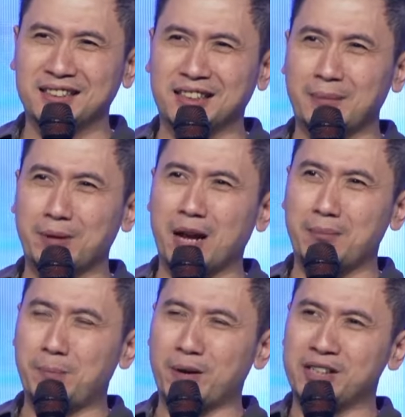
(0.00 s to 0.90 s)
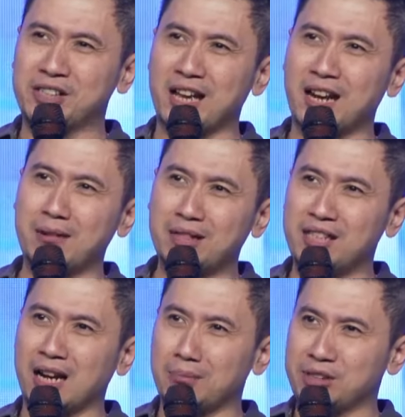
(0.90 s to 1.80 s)
tetapi kami berjalan
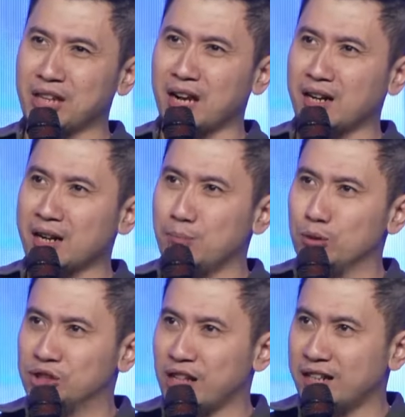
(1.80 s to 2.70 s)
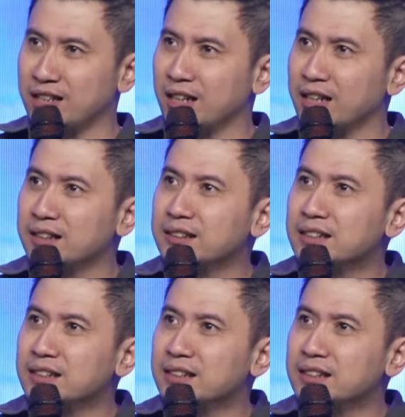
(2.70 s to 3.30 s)
di dalam jalan kemustahilan.